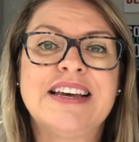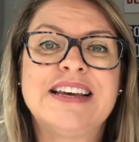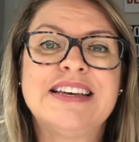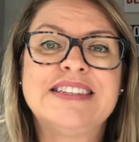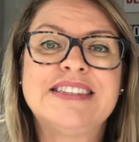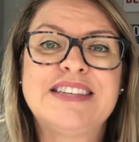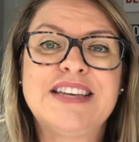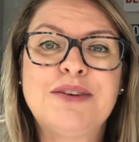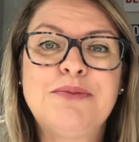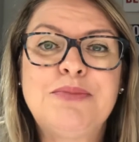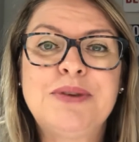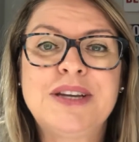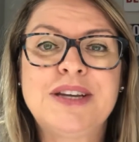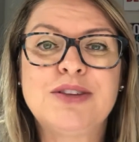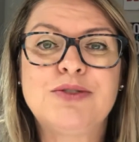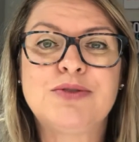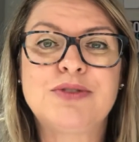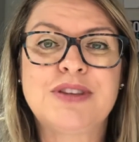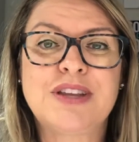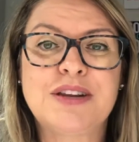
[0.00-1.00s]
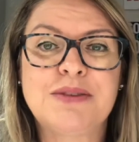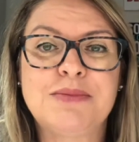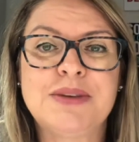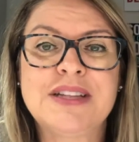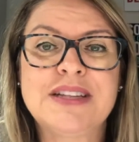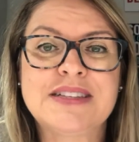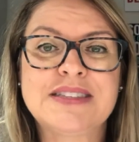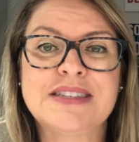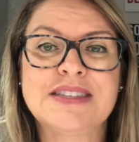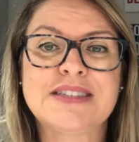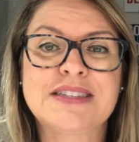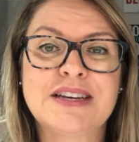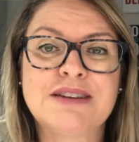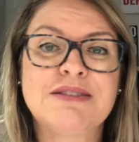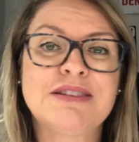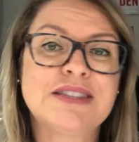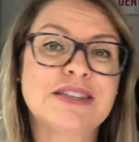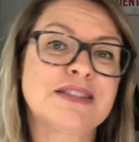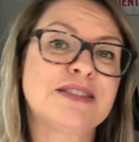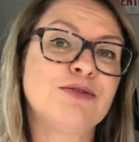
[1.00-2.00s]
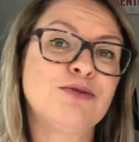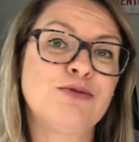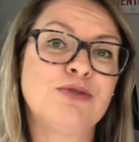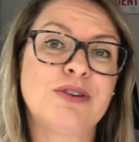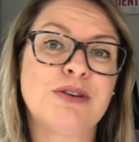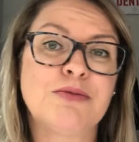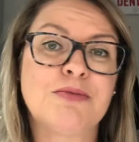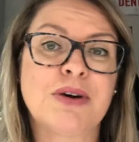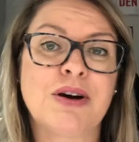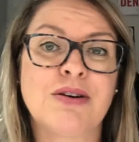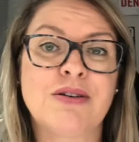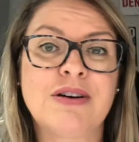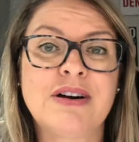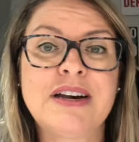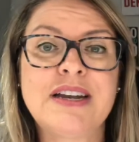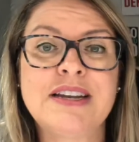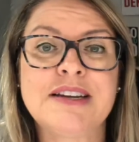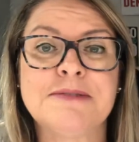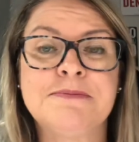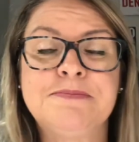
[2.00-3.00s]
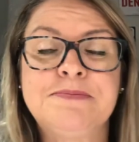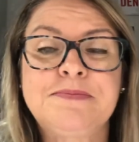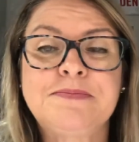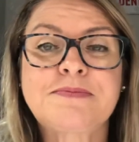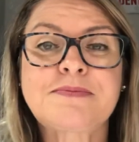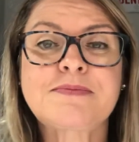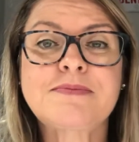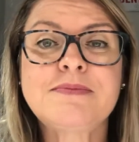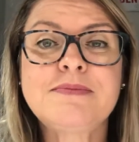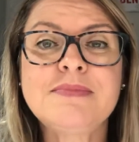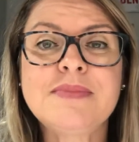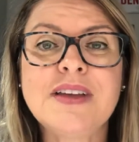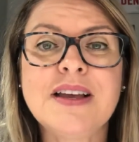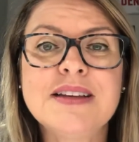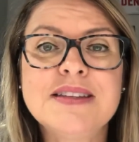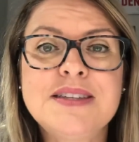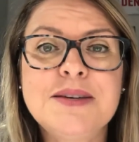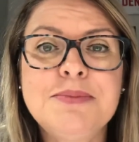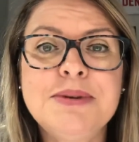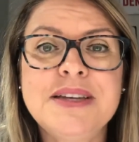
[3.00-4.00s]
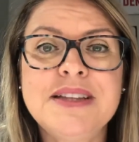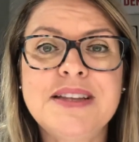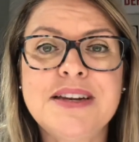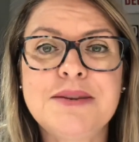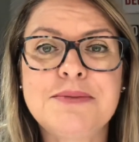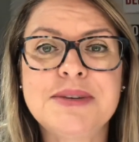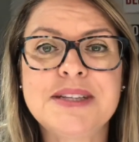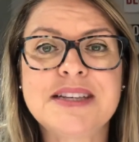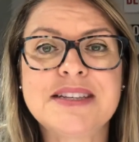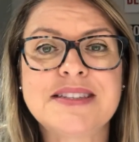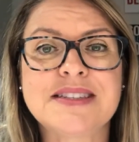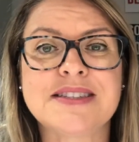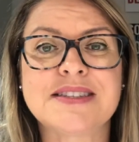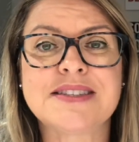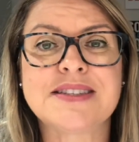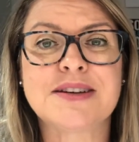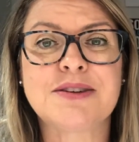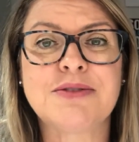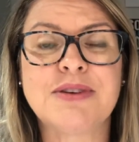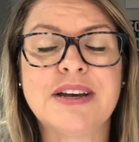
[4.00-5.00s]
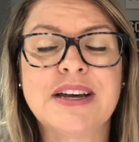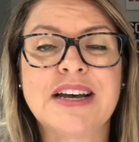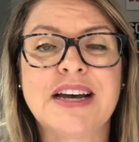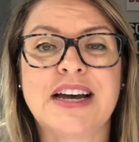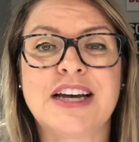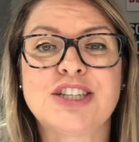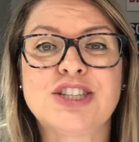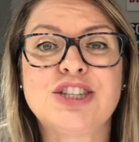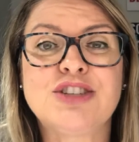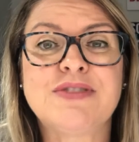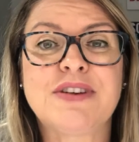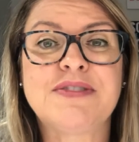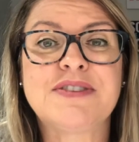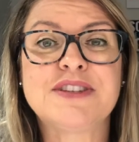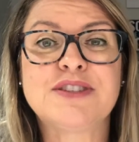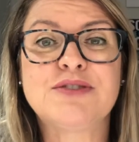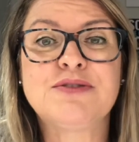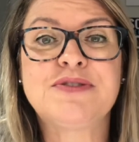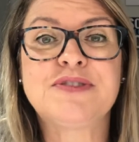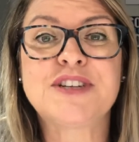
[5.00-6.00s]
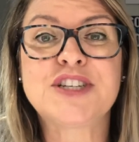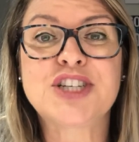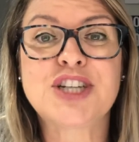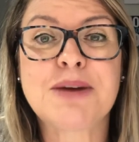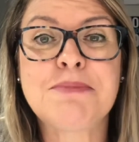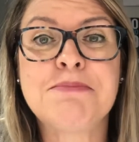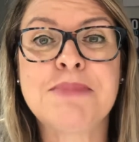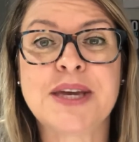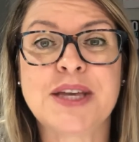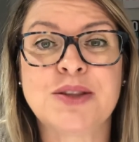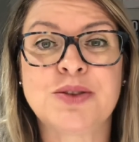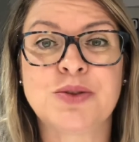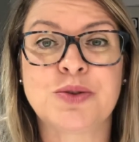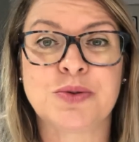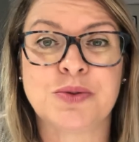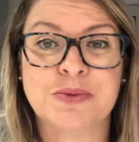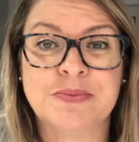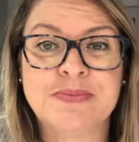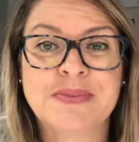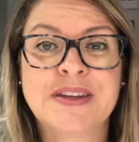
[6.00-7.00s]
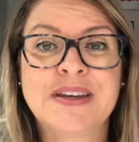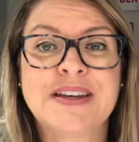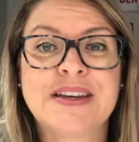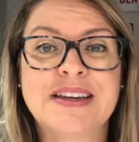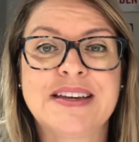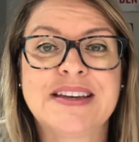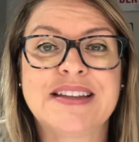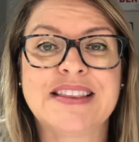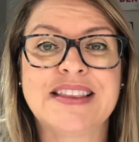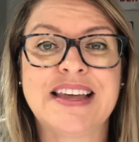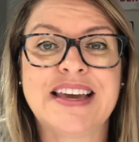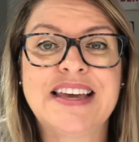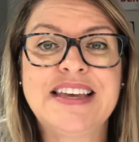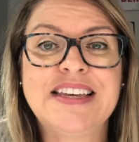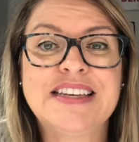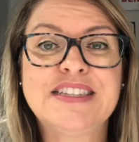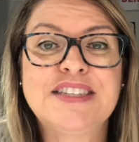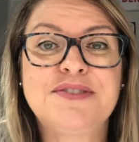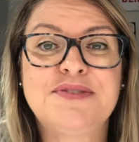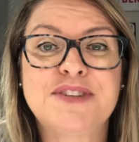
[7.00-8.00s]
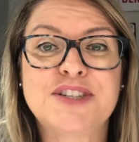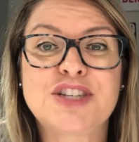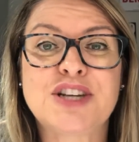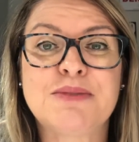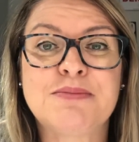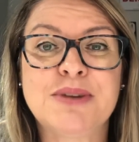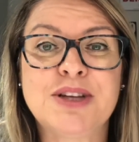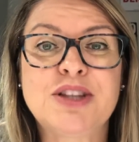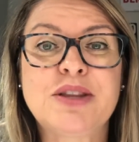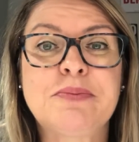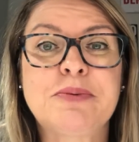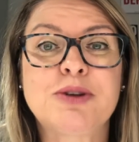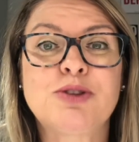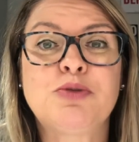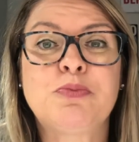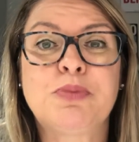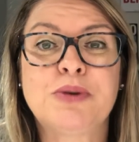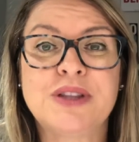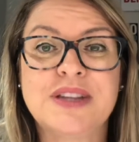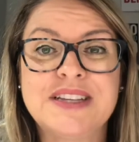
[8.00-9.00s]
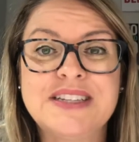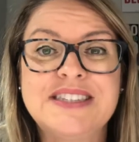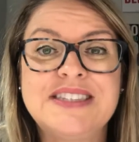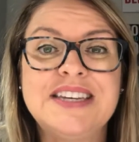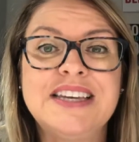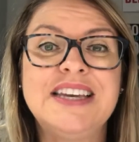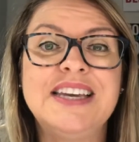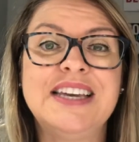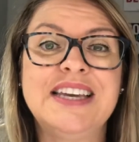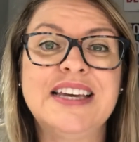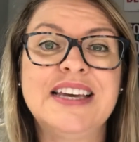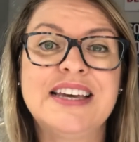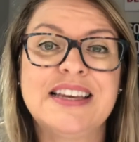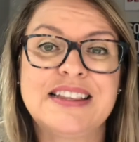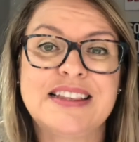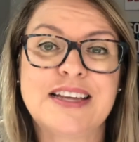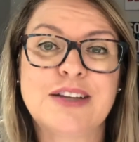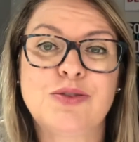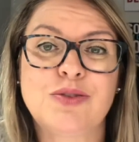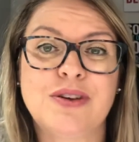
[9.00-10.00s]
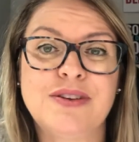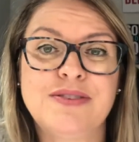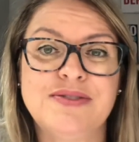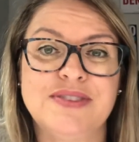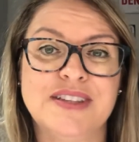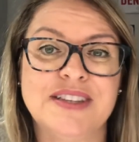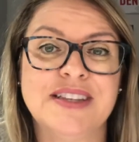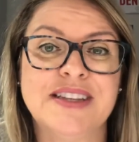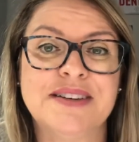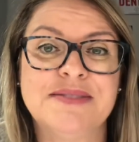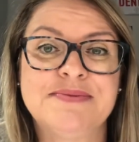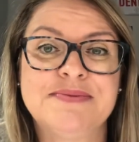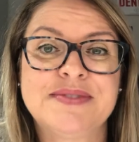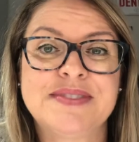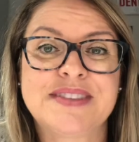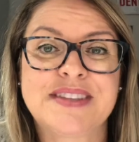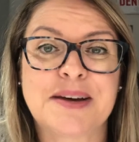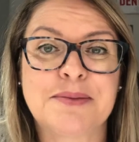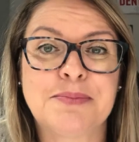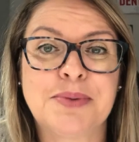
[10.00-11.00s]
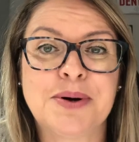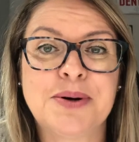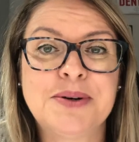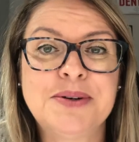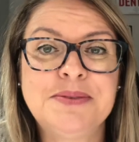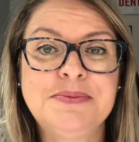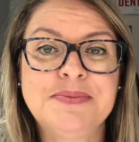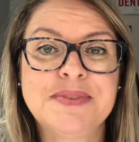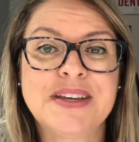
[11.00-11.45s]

Sempre que tu termina a sessão, a sessão dura uma hora. Sempre que termina a sessão, a gente vai fazer um fechamento, né? E esse fechamento é para tu poder seguir na tua vida, tá bom?